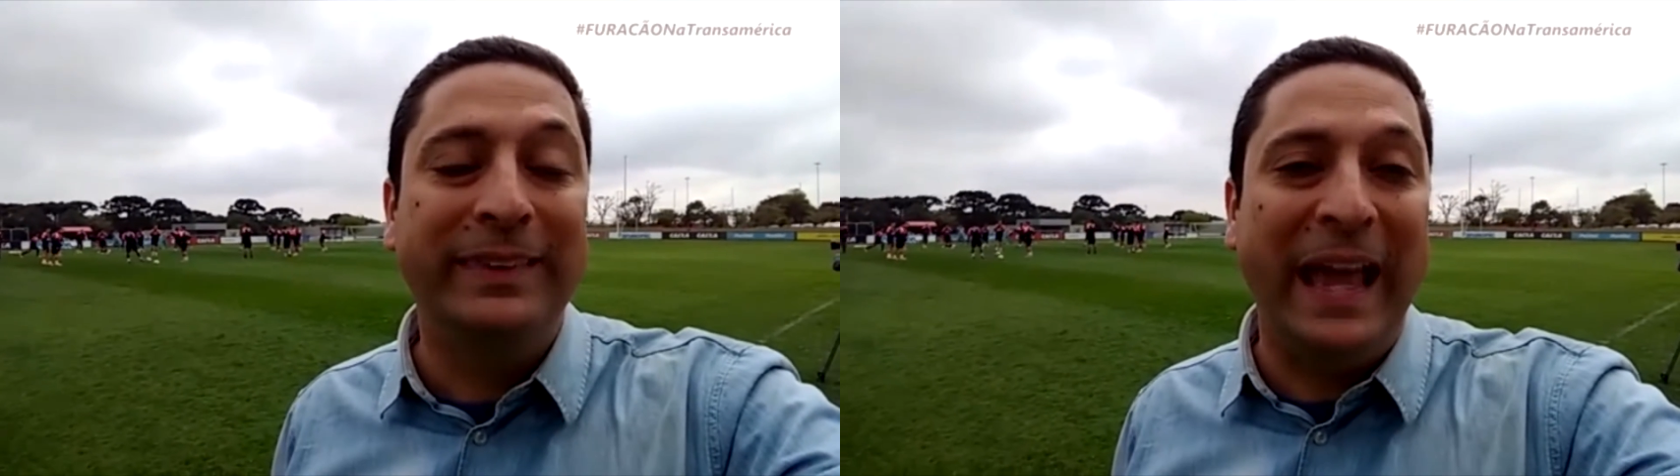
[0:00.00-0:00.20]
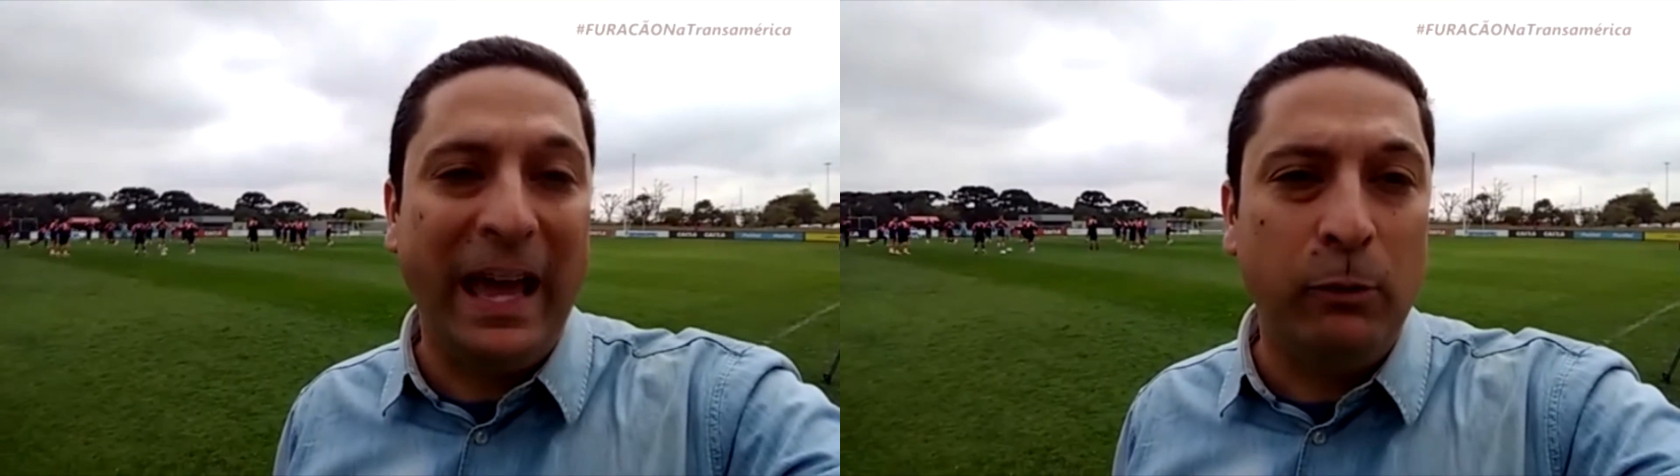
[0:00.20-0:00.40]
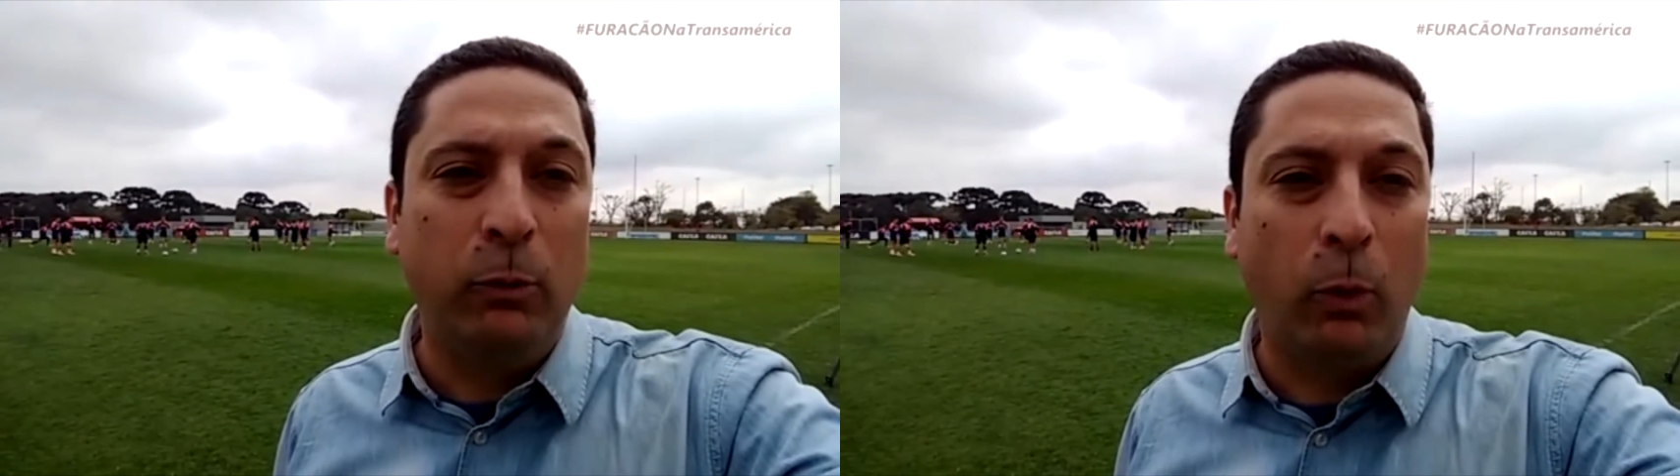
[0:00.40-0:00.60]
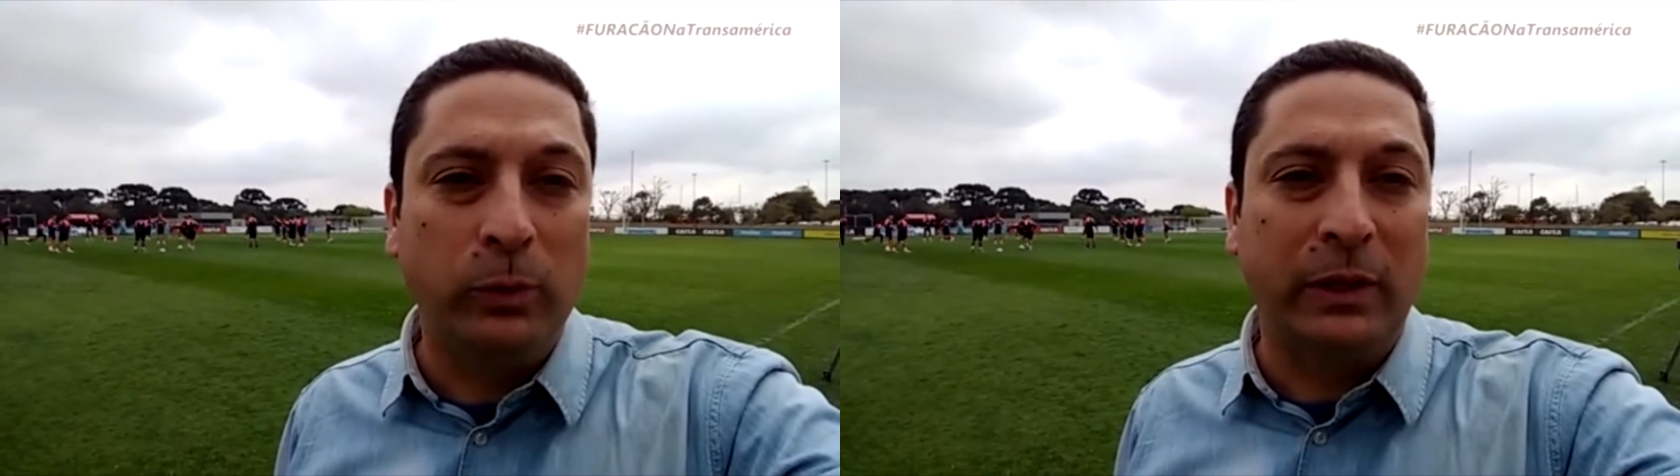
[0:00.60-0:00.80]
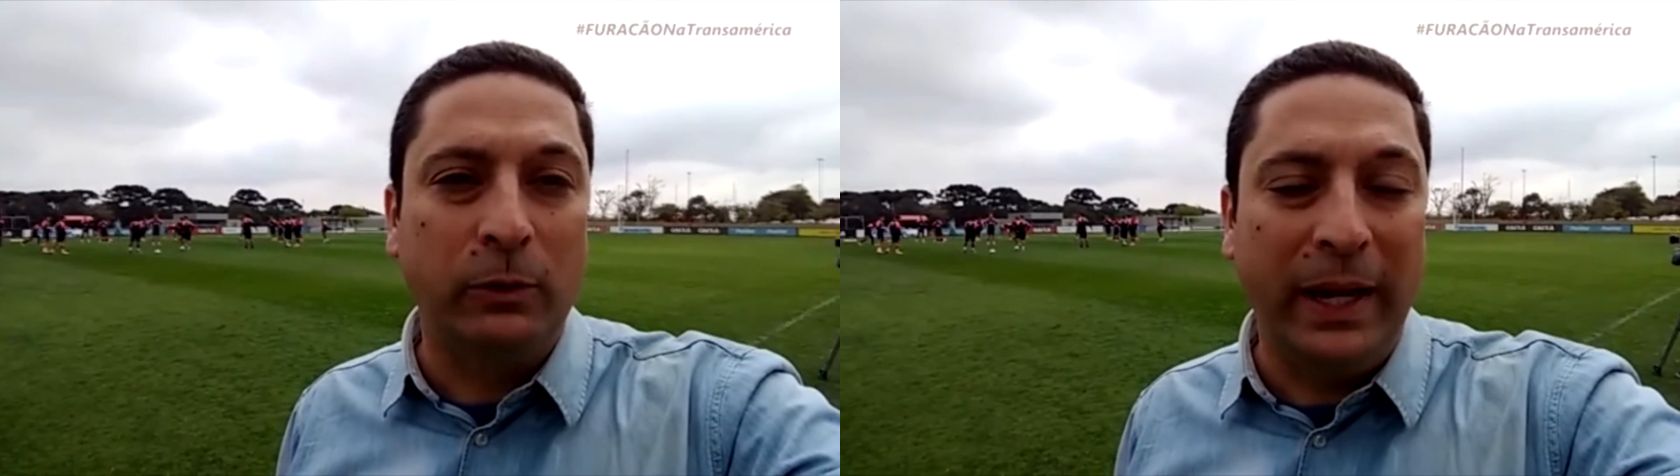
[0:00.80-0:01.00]
deram
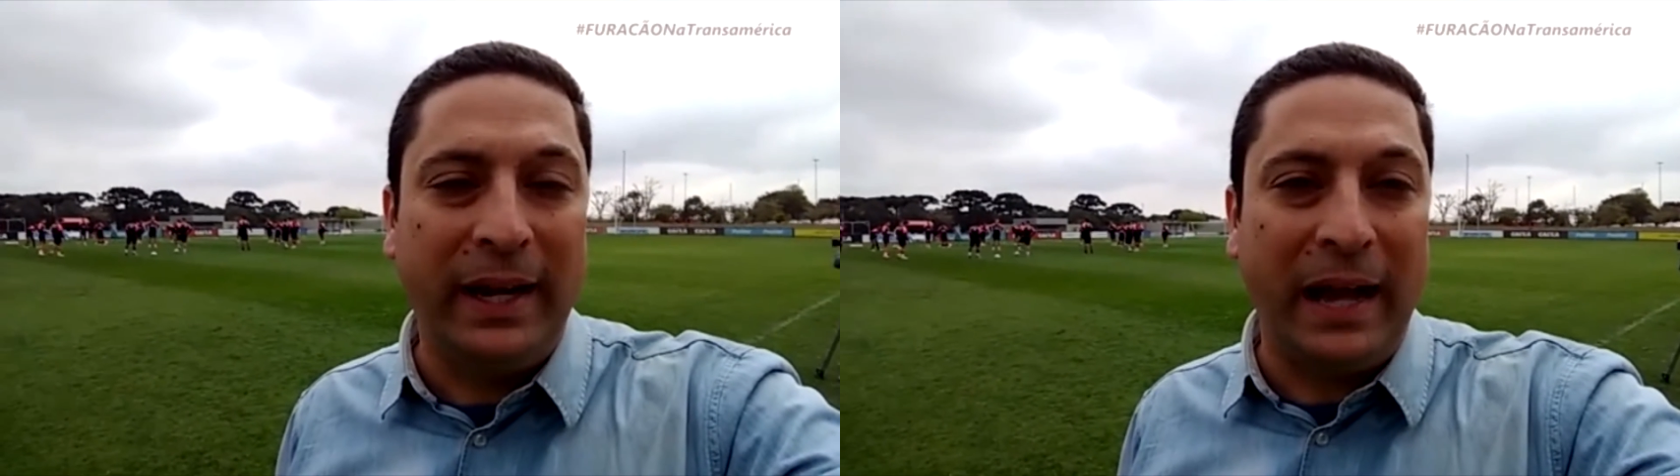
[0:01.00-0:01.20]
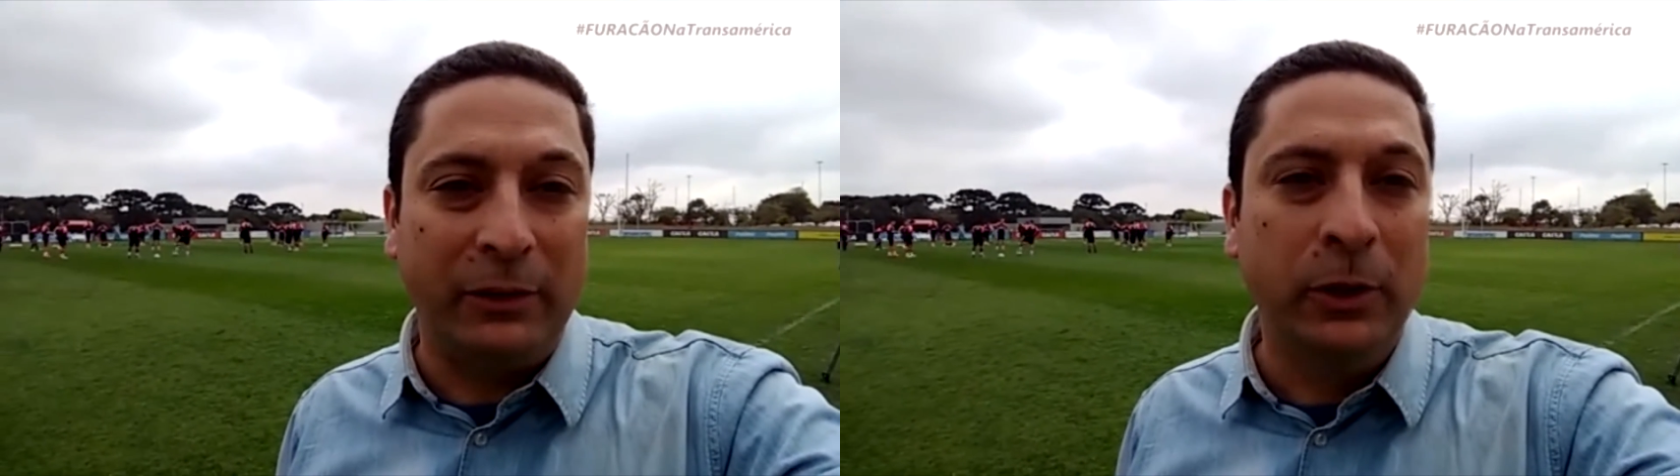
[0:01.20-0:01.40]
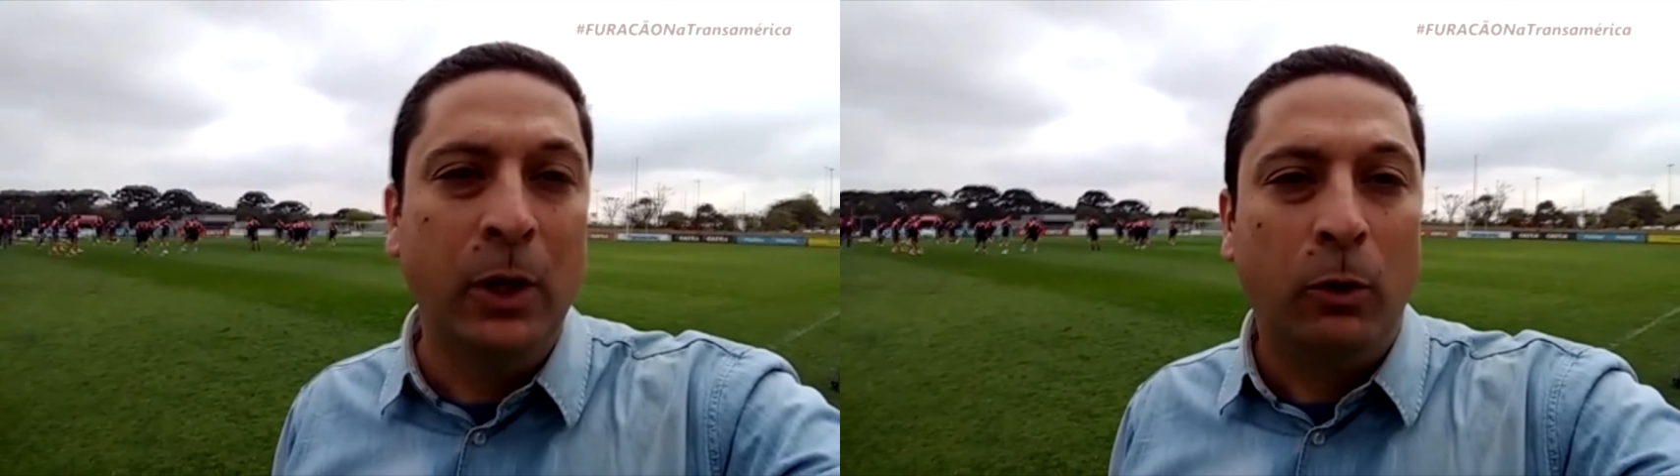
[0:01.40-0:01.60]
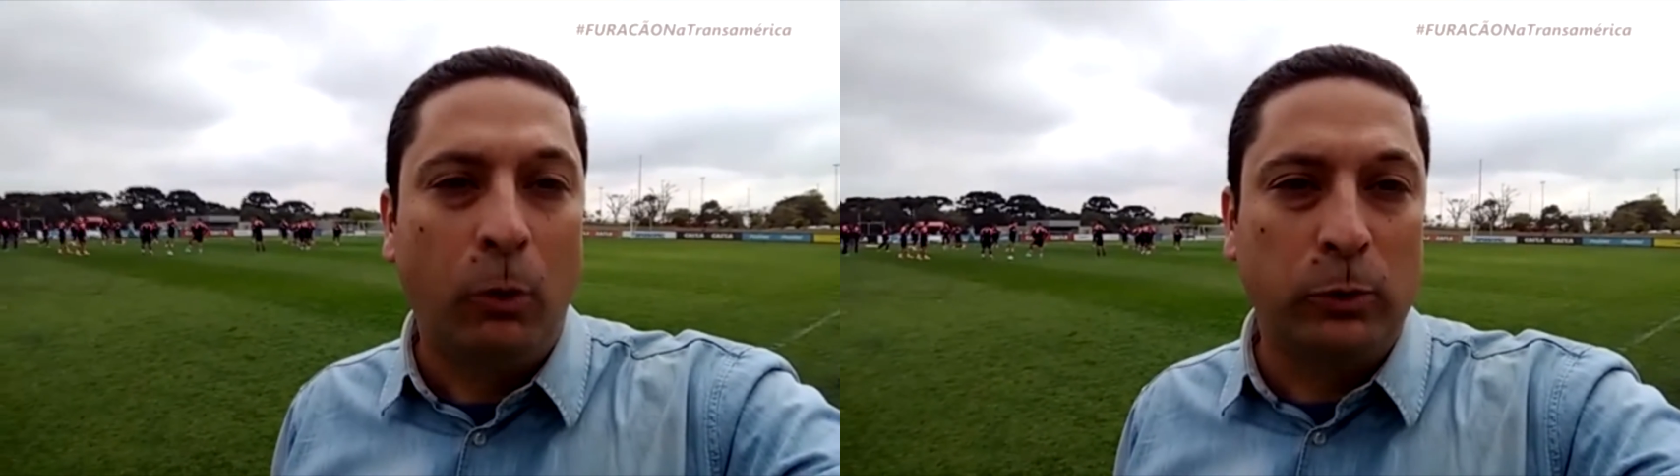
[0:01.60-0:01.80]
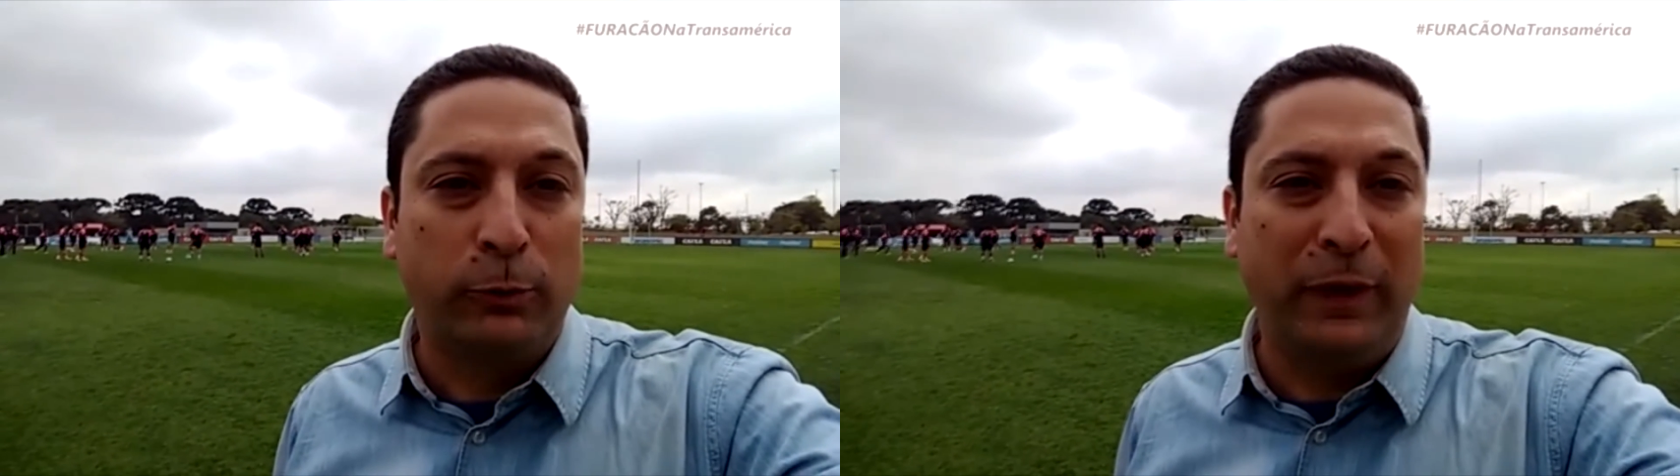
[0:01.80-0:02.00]
conta do recado
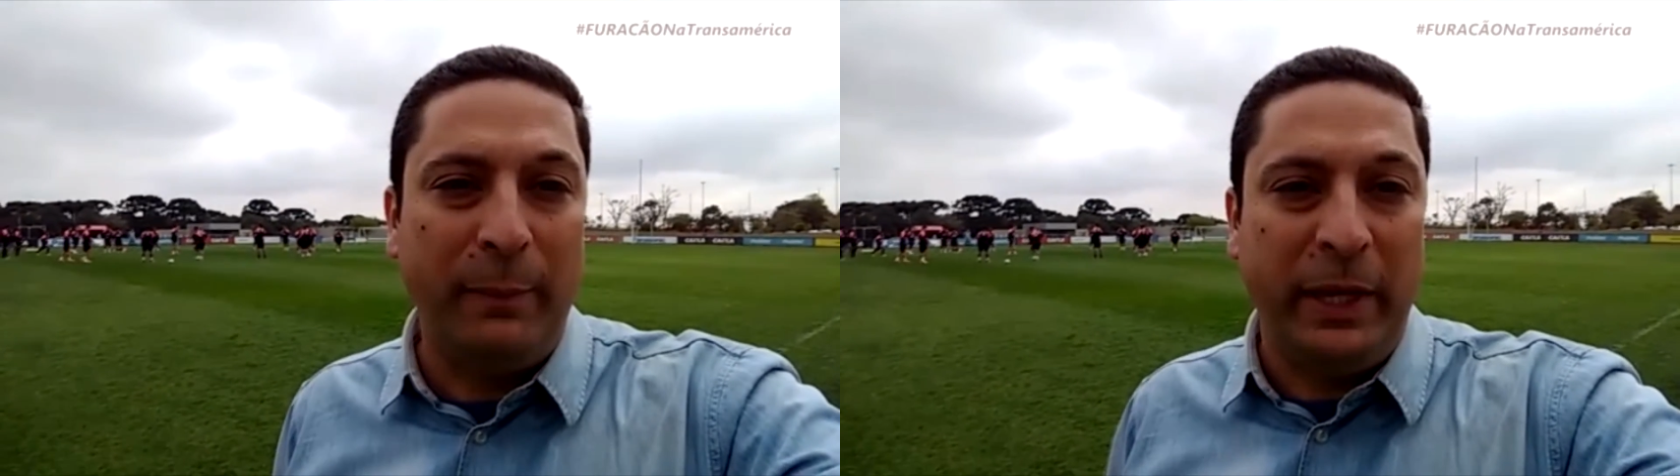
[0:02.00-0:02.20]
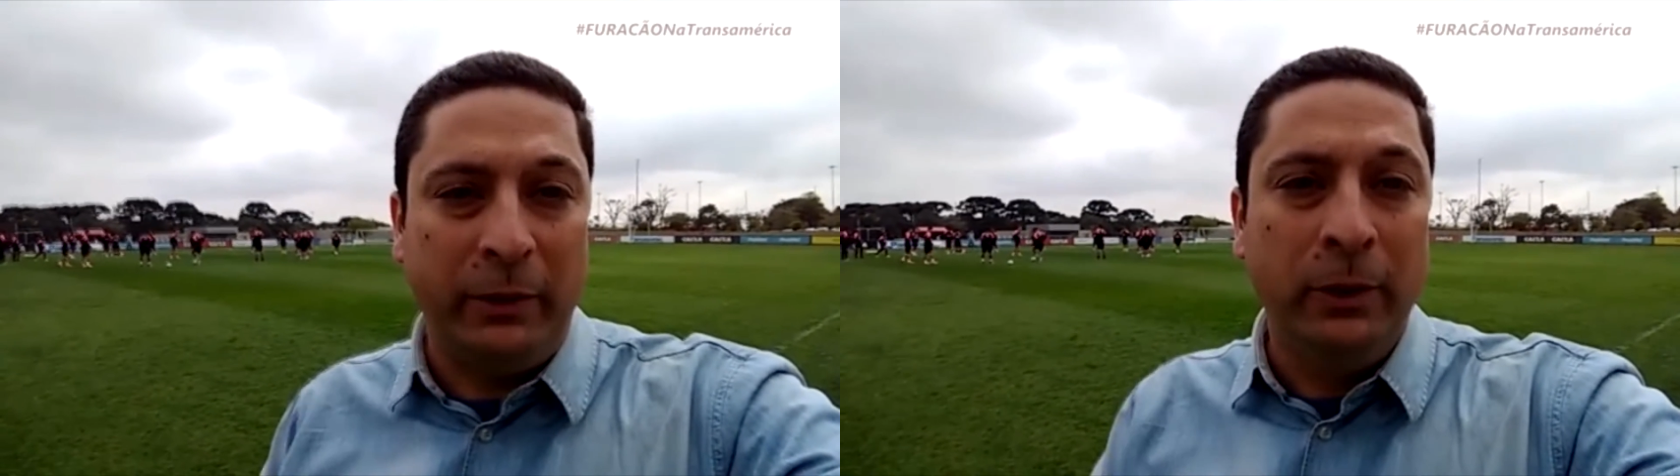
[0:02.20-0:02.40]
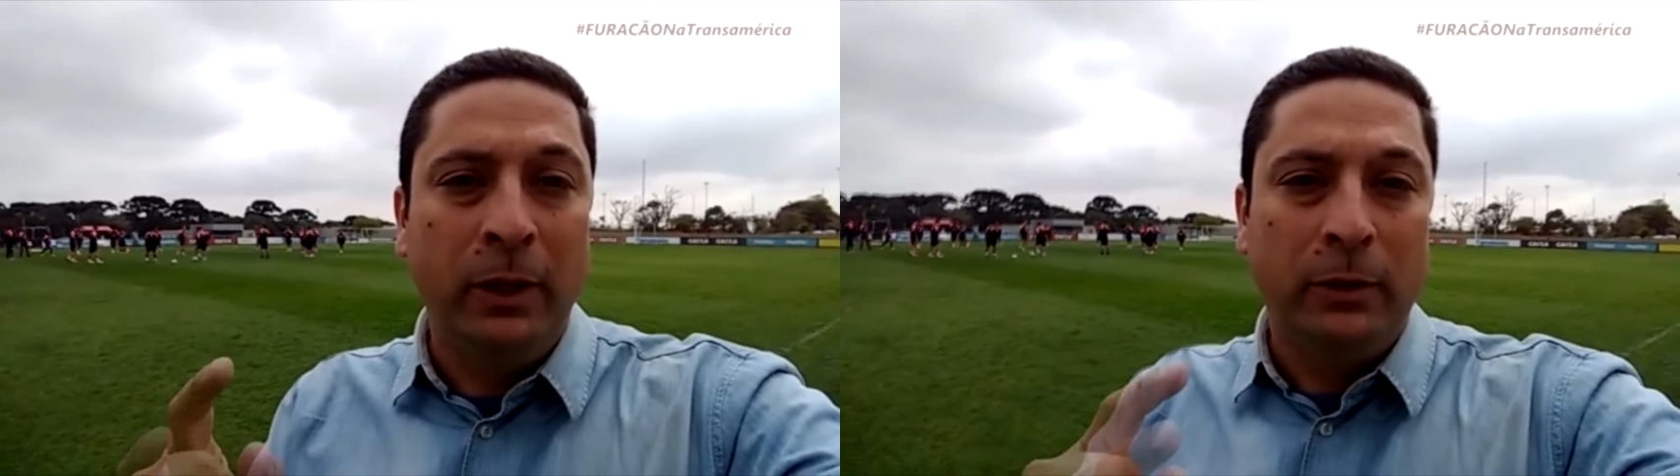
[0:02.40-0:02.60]
contra o Flamengo.